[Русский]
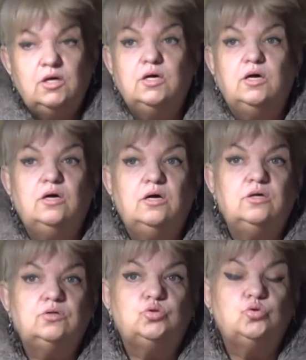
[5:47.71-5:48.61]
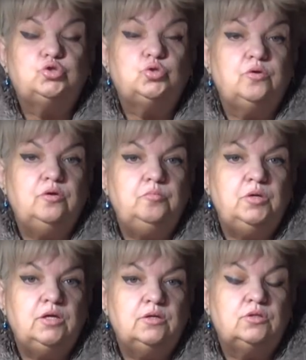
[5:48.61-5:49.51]
Э, то, что
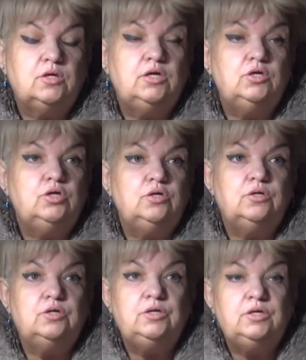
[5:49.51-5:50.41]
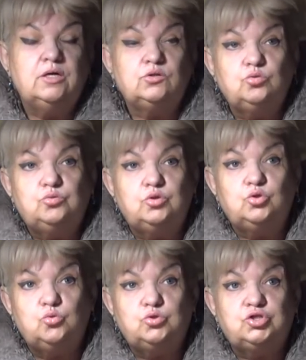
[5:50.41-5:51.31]
имеет. И я тут
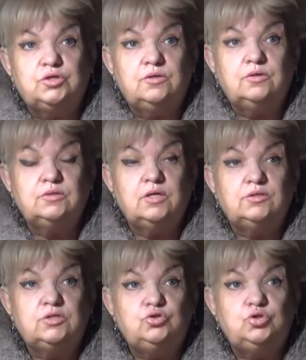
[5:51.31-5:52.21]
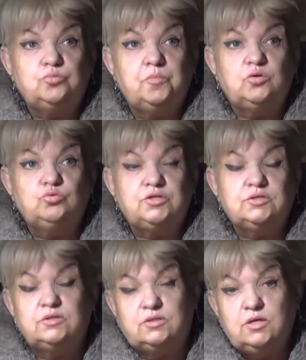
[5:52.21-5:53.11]
тоже на этот счет могу
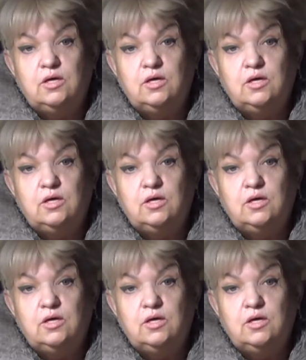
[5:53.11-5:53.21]
сказать,